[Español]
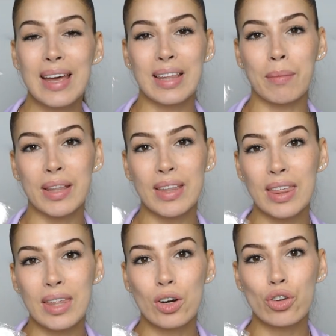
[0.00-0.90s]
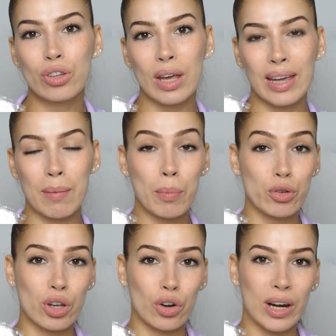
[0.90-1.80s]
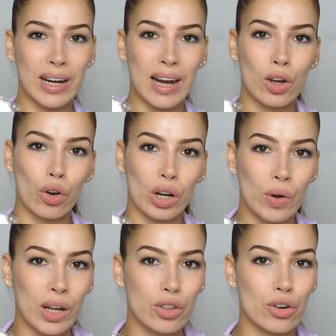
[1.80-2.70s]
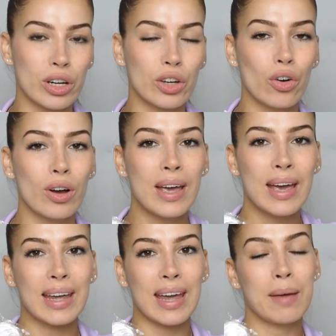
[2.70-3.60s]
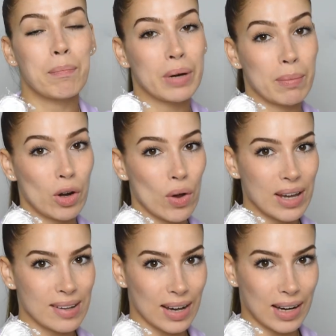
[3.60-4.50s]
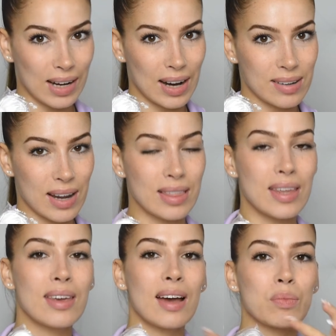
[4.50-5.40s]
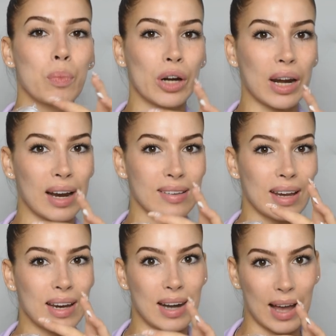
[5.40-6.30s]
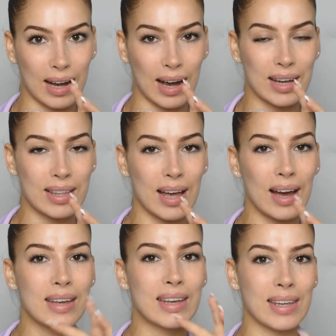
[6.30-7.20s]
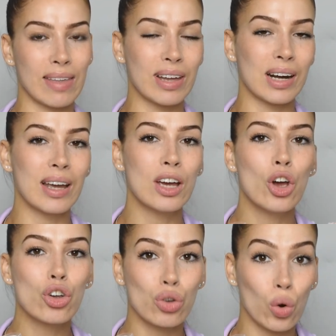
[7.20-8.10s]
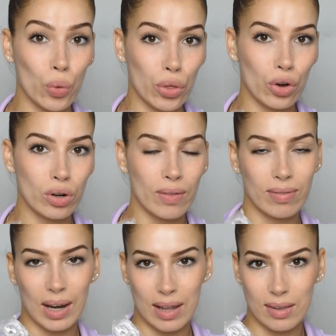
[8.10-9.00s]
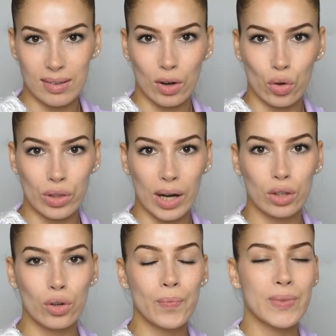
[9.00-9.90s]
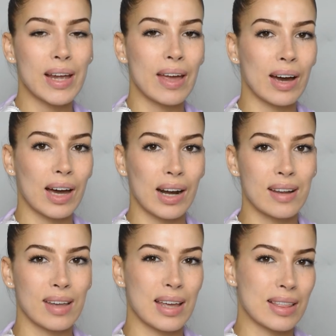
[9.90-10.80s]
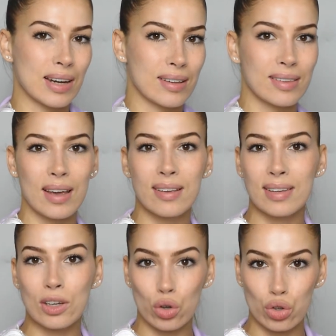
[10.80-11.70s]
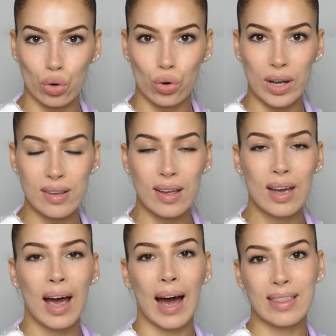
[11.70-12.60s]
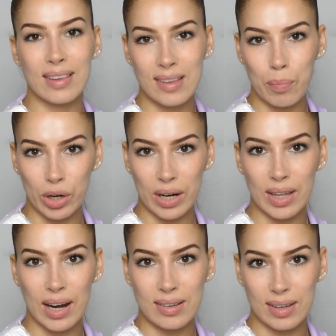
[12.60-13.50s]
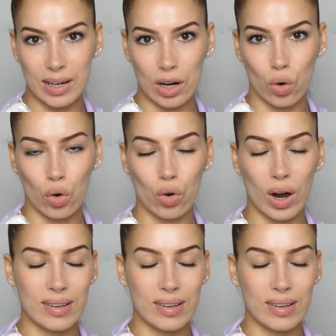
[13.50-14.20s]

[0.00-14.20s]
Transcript: También deciros que me pusieron en el correo electrónico que primero hay que sacar las lentillas, ponerlas en la cajita y añadirle solución de lentes de contacto y hay que dejarlas entre 6 y 8 horas antes de ponértelas en el ojo.